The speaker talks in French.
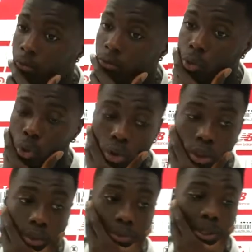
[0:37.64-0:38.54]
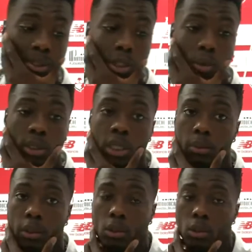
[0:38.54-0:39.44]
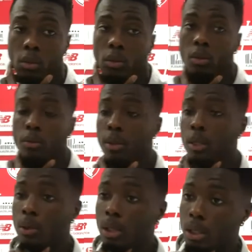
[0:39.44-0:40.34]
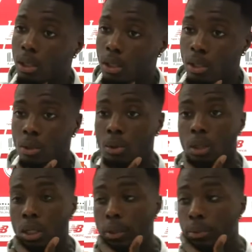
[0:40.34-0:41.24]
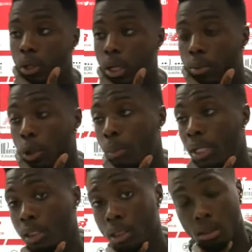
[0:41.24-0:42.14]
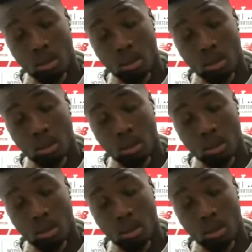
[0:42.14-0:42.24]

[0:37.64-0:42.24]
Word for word: Fond de jeu, je ne dirais pas ça comme ça parce que voilà, on a, des, bonnes bases.